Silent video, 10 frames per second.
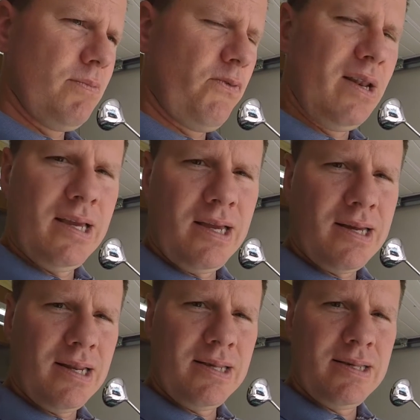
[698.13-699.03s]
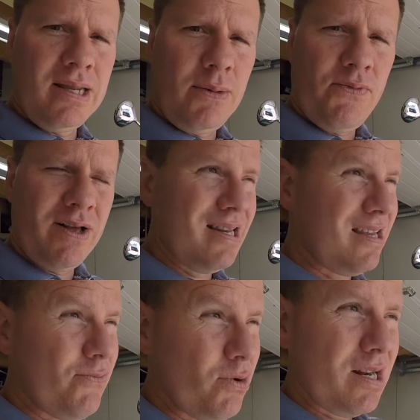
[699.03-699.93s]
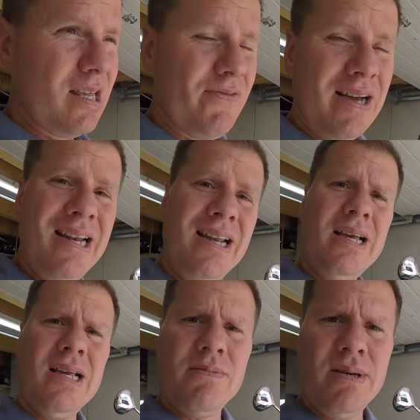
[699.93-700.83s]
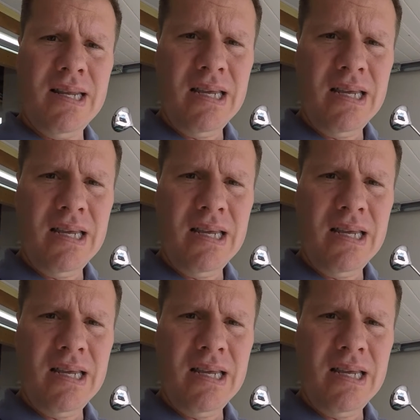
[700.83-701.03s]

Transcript: Verlinken kann ich es in dem Fall nicht wirklich, weil es war eine